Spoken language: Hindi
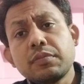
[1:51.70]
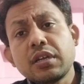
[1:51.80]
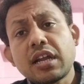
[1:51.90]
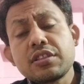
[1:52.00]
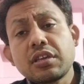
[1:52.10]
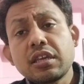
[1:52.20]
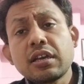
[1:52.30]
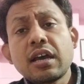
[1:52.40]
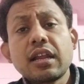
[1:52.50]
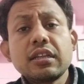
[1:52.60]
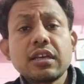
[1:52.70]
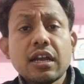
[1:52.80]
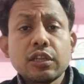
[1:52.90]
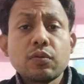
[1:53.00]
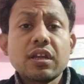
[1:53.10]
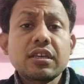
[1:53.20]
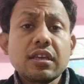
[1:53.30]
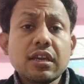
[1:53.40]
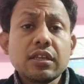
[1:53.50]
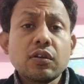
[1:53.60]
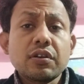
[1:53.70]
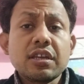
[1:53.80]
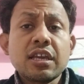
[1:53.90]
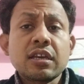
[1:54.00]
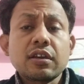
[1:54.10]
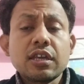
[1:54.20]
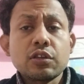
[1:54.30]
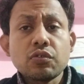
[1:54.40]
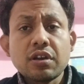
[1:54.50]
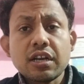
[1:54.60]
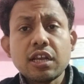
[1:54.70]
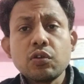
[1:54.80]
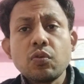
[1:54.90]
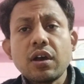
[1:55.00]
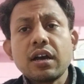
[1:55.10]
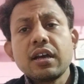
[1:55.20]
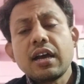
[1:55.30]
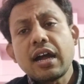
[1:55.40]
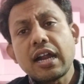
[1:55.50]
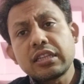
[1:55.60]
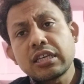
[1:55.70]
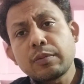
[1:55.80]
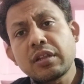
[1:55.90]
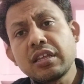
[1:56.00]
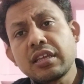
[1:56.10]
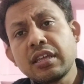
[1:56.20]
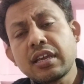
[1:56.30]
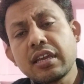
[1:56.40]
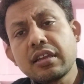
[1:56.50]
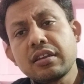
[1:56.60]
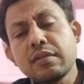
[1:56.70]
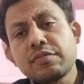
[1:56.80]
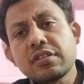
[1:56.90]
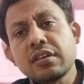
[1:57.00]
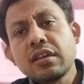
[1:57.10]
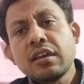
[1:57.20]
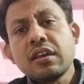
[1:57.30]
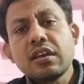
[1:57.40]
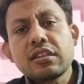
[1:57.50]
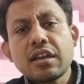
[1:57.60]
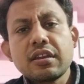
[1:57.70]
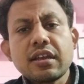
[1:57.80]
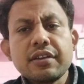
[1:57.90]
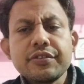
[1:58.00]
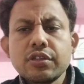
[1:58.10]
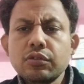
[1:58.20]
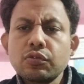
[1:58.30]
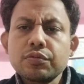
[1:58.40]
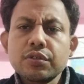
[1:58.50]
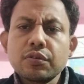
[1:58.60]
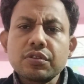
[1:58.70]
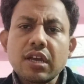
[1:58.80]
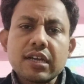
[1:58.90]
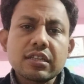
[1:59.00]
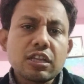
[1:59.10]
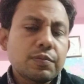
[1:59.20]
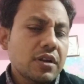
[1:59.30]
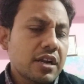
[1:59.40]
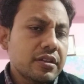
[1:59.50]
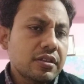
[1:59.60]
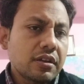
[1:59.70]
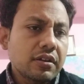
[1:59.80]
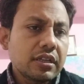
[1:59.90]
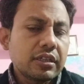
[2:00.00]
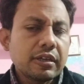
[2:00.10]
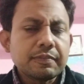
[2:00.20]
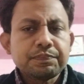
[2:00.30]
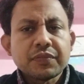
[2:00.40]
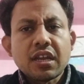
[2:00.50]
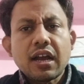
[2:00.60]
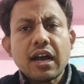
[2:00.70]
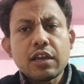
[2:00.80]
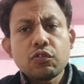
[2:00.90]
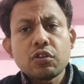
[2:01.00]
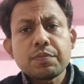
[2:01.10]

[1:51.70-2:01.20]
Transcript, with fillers: राज्य के आला अधिकारी द्वारा की गई और एक एक जो गठन हुआ आर्थिक अपराधी इकाई की टीम से एसआईटी का निश्चित रूप से जांच किस प्रकार से चल रही थी आयोग और